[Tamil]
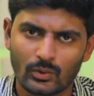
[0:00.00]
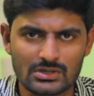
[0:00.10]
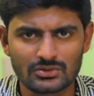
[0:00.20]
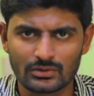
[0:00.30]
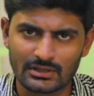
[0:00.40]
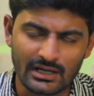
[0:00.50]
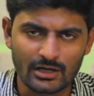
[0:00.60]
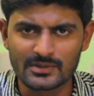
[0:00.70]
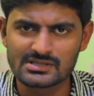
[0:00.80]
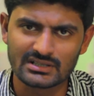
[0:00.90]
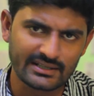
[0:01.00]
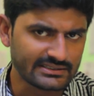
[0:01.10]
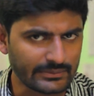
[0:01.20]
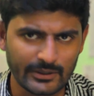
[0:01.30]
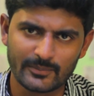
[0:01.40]
ஒன்ஸ் உங்களோட டாக்குமெண்ட்ஸ் எல்லாம்
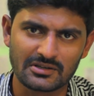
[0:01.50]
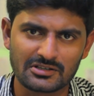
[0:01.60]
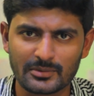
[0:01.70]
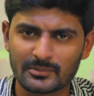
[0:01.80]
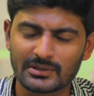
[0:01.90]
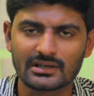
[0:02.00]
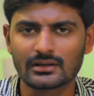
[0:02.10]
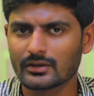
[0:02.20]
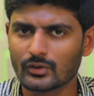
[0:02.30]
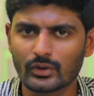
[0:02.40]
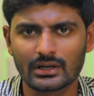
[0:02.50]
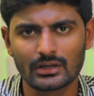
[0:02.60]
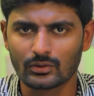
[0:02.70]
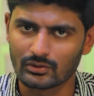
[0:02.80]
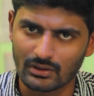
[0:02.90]
நீங்கள் சப்மிட் பண்ணதுக்கப்புறம் பார்த்தீங்கன்னா
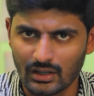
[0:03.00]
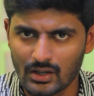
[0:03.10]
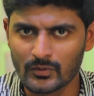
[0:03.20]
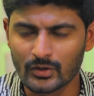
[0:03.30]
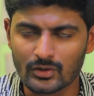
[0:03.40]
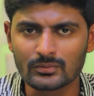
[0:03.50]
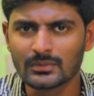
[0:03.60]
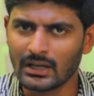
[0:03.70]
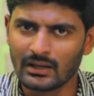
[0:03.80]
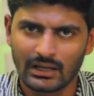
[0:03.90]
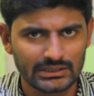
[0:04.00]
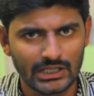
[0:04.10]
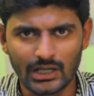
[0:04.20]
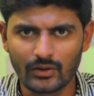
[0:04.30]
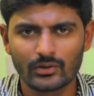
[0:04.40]
யூனியனில் உங்களுக்கு ஒரு இன்டர்வியூ இருக்கும் அந்த
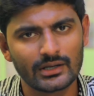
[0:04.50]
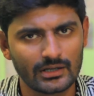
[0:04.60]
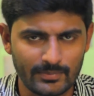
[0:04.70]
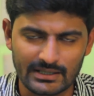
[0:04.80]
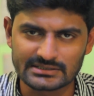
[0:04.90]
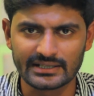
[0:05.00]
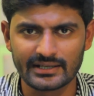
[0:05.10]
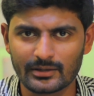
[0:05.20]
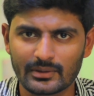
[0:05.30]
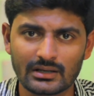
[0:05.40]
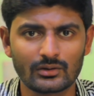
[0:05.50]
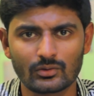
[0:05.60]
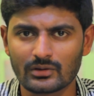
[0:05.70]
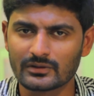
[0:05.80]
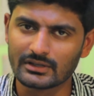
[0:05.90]
இன்டர்வியூவில் நீங்கள் பாஸ் ஆகிட்டீங்க அப்படின்னா
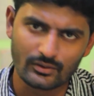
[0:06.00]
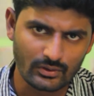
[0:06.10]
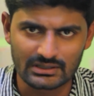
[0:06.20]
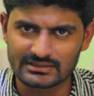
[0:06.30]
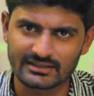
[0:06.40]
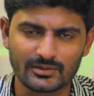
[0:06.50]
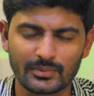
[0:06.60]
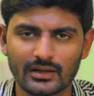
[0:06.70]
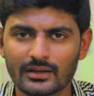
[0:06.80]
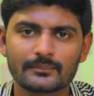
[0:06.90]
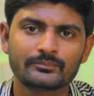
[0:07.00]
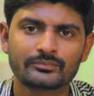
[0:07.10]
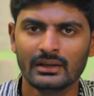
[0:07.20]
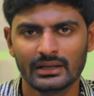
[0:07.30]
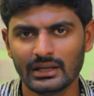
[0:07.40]
உங்களை வந்து யூனியனில் சேர்த்துப்பாங்க
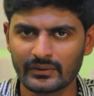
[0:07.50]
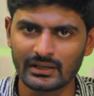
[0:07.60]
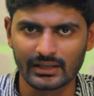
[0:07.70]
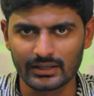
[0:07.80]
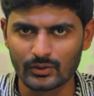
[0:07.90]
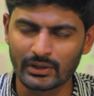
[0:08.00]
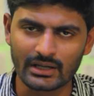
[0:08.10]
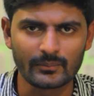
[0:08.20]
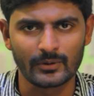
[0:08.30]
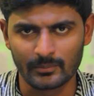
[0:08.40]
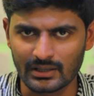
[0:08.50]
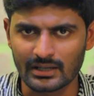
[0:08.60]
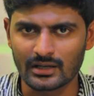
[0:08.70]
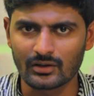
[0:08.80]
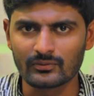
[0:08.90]
ஈவன் நீங்கள் யூனியனில் மெம்பர்
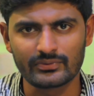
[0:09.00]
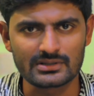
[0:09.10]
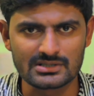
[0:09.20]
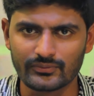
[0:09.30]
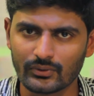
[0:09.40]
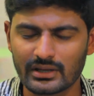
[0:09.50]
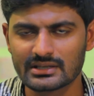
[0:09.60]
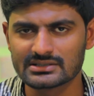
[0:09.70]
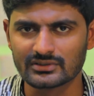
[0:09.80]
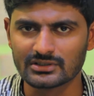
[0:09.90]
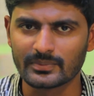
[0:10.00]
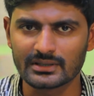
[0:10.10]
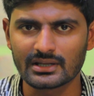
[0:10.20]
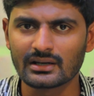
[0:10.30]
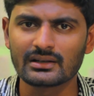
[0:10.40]
ஆனாலும் ஃபஸ்ட்டு ஃபோர் இயர்ஸ்க்கு வந்து
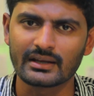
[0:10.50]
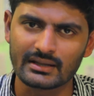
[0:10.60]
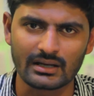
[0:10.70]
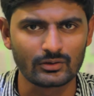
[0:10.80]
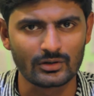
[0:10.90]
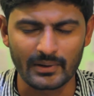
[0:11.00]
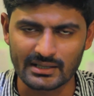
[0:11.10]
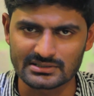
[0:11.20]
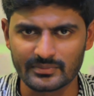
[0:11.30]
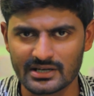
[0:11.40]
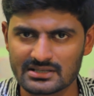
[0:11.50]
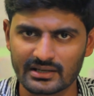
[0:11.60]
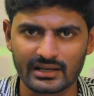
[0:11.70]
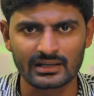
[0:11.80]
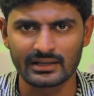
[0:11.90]
பார்த்தீங்கன்னா ஏதாவது ஒரு ப்ரொடக்ஷன்
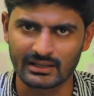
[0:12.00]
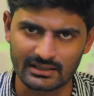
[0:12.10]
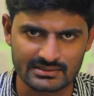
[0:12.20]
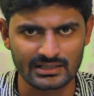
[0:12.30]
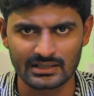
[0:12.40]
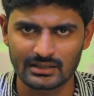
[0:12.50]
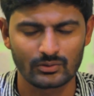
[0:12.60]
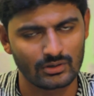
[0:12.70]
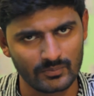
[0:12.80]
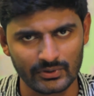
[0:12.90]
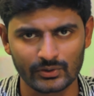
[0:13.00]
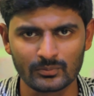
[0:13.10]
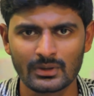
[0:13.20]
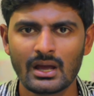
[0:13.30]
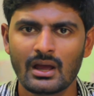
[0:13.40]
மேனேஜர் கீழே நீங்கள் அஸ்டண்டாக தான் ஒர்க்
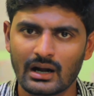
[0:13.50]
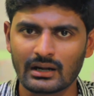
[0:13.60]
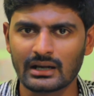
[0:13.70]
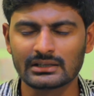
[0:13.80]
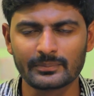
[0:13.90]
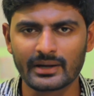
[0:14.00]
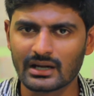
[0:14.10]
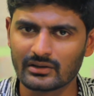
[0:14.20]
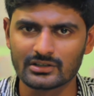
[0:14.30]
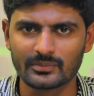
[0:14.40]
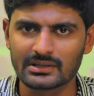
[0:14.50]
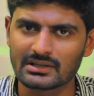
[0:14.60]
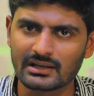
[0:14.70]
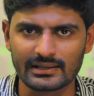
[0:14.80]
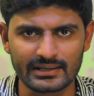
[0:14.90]
பண்ணணும் அண்ட் அந்த பீரியடில் வந்து
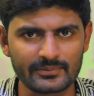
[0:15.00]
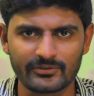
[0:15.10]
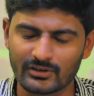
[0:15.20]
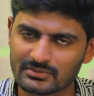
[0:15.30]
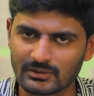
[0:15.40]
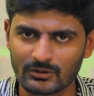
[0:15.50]
பார்த்தீங்கன்னா நீங்கள் ஃபிலிம்